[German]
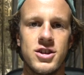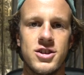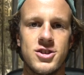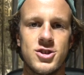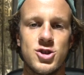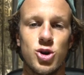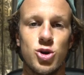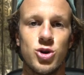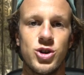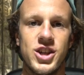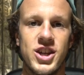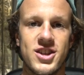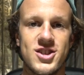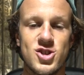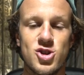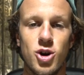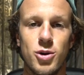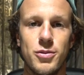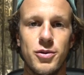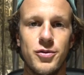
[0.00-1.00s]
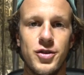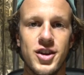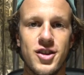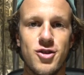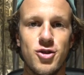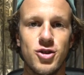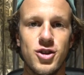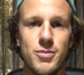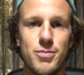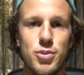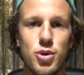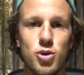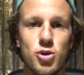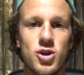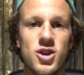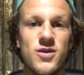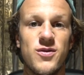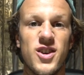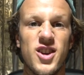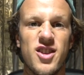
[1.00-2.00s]
So, jetzt kommen wir zu dem
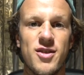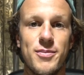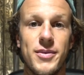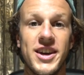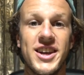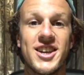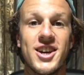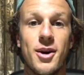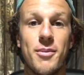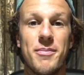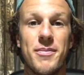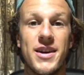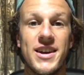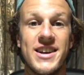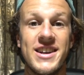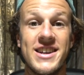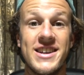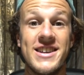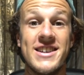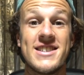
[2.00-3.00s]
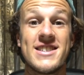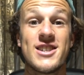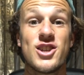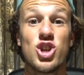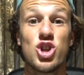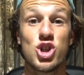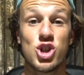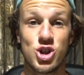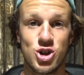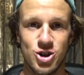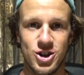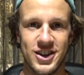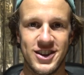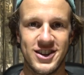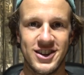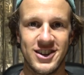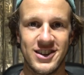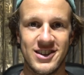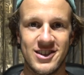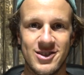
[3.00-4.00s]
Punkt, was mich am Belize
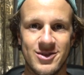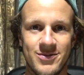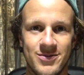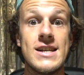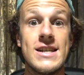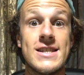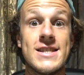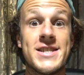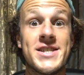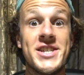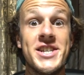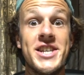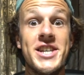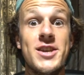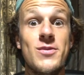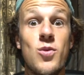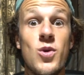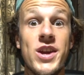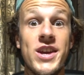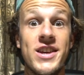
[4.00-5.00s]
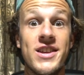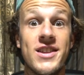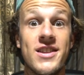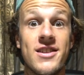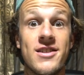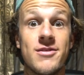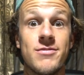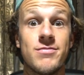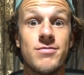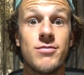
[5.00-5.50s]
gestört hat. Seaweed.